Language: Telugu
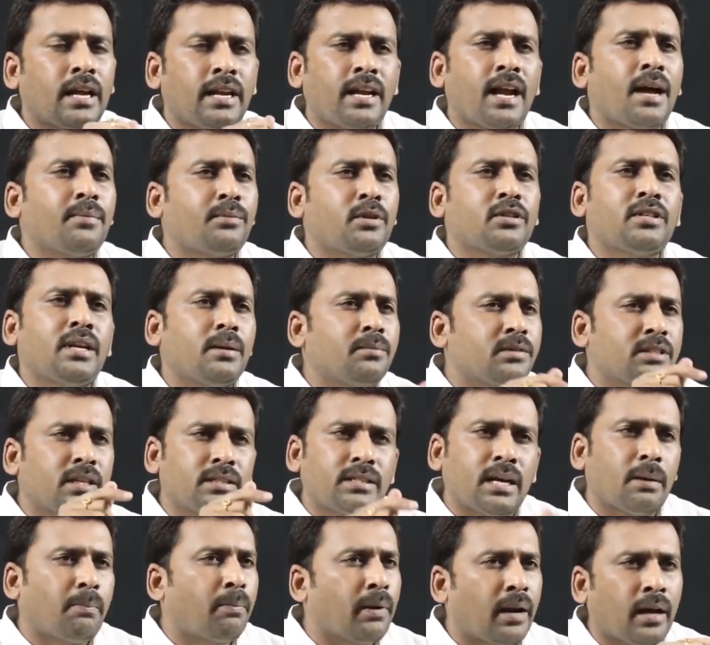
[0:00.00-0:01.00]
దర్యాప్తు సంస్థ
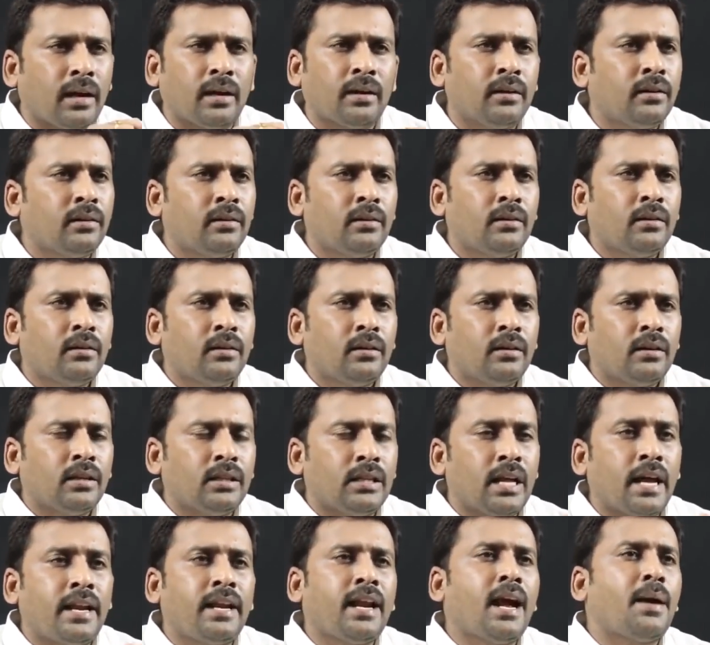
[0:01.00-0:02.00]
చెప్పలా
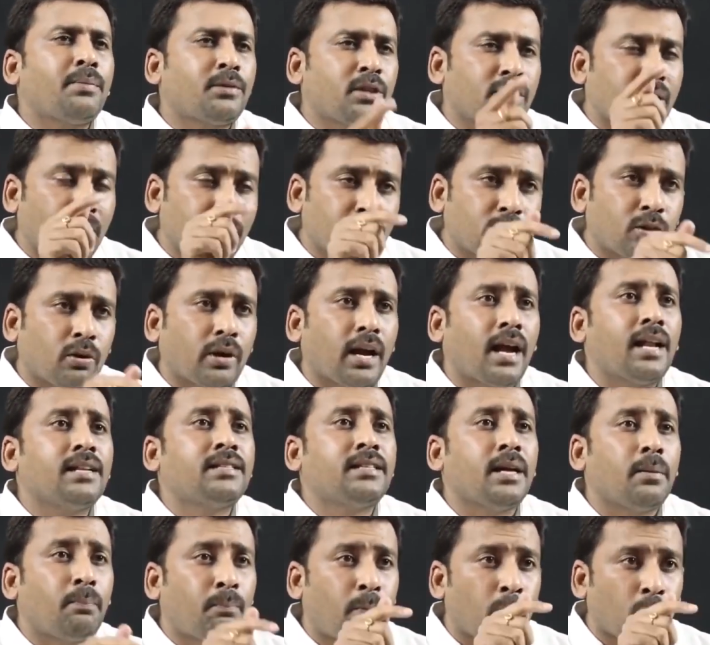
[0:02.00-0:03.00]
దర్యాప్తు సంస్థ
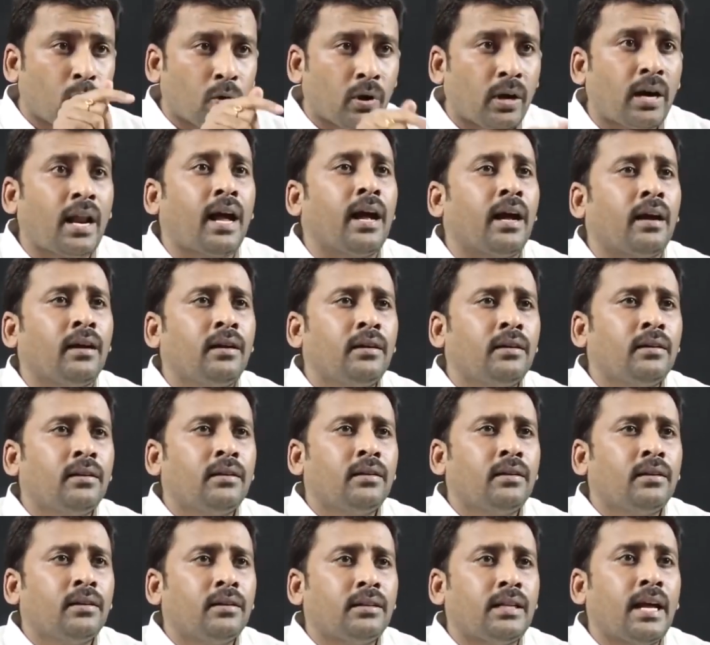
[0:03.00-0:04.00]
ఒకవేళ చెప్పి ఉన్నా
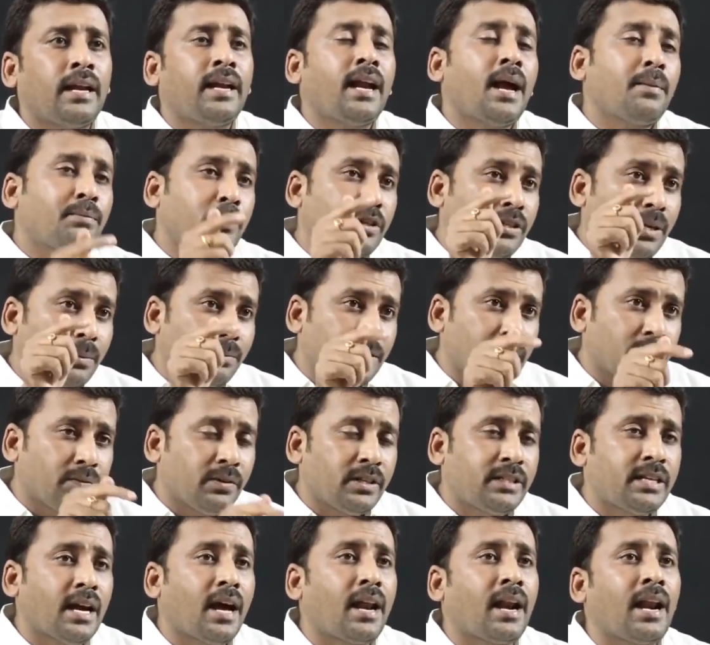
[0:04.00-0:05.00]
దర్యాప్తు సంస్థ
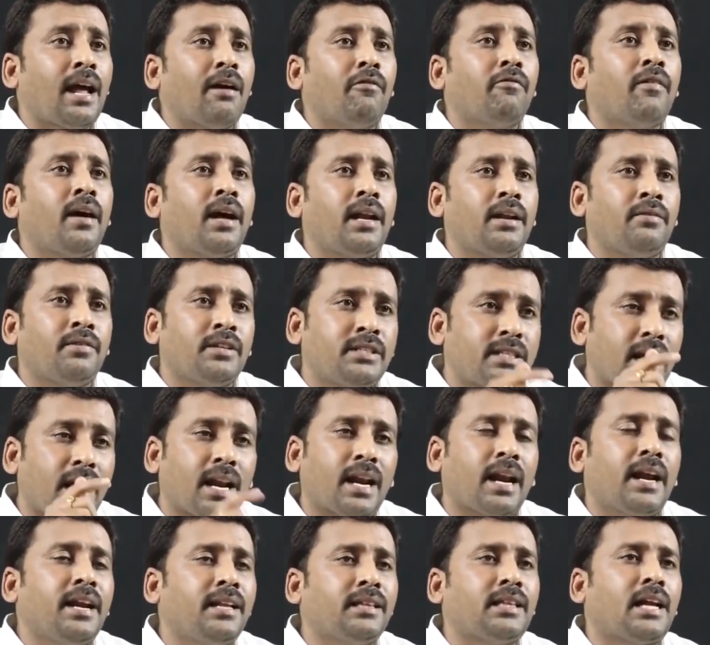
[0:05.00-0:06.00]
విచారణ అవ్వాలి
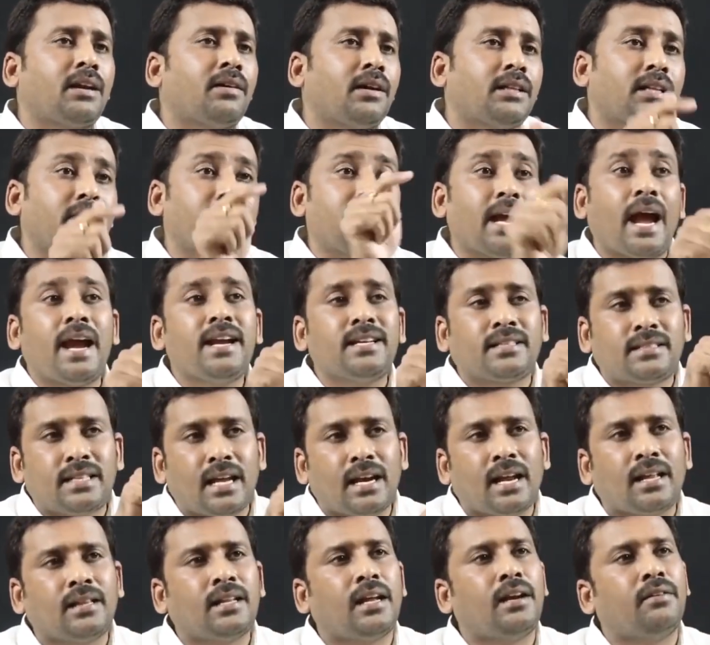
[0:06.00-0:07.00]
విచారణ అయిన తర్వాత
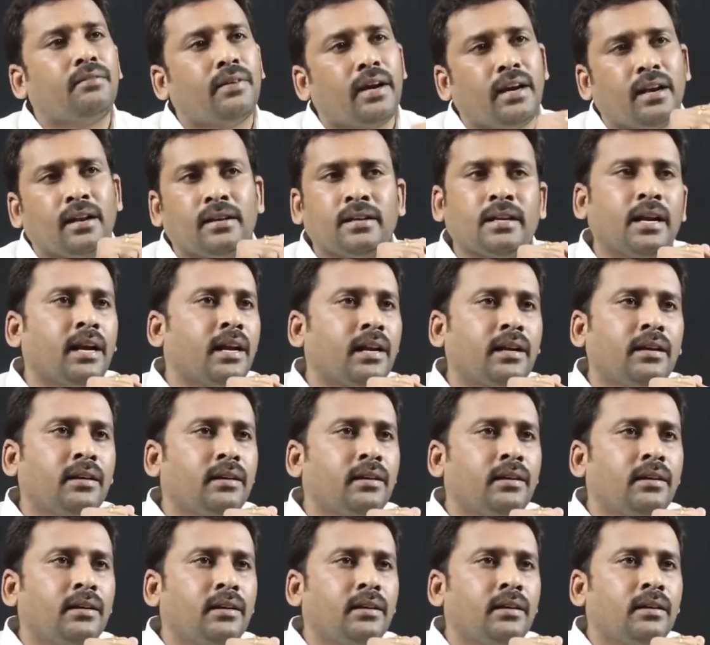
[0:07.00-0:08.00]
న్యాయస్థానాలు దాన్ని ఫైనల్ చేయాలి
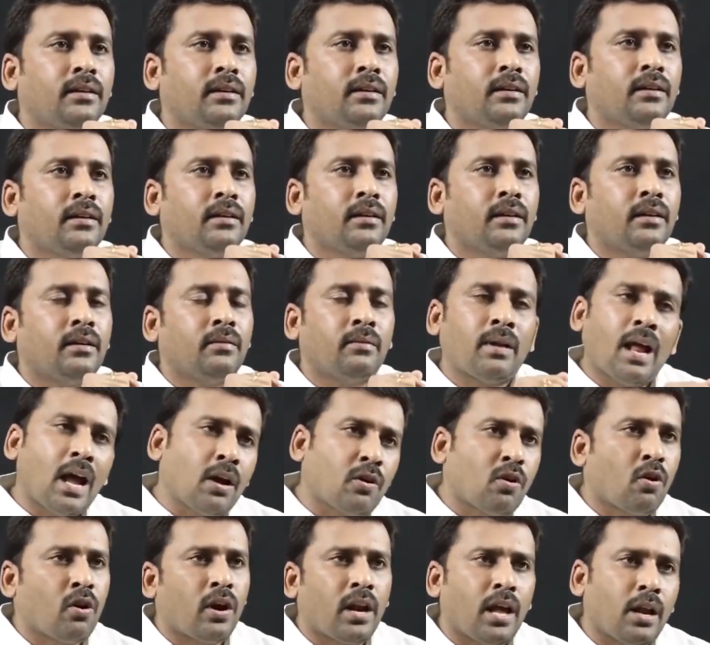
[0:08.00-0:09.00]

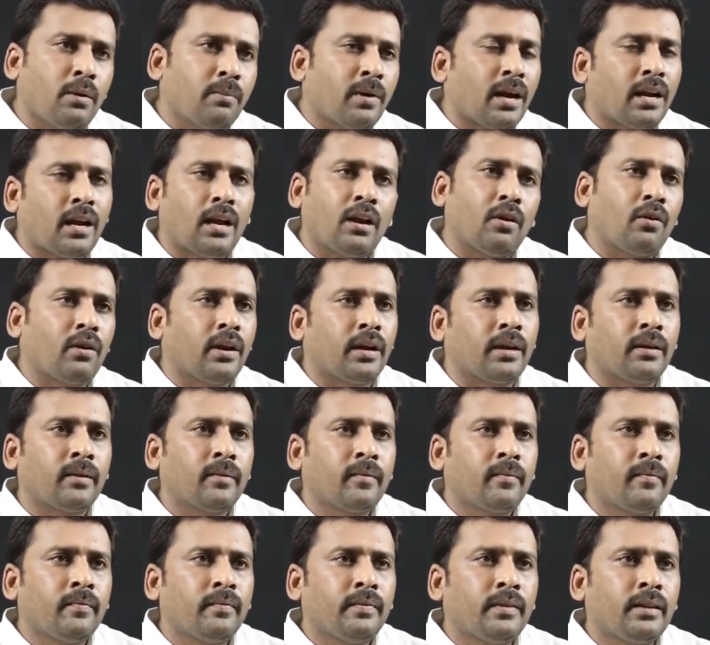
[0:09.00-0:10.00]
నాకు కూడా అనుమానాలు ఉన్నాయి
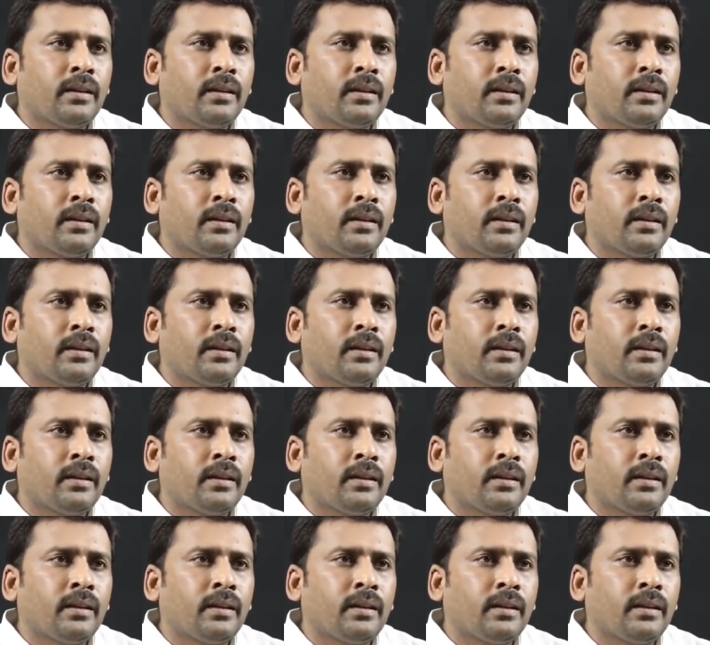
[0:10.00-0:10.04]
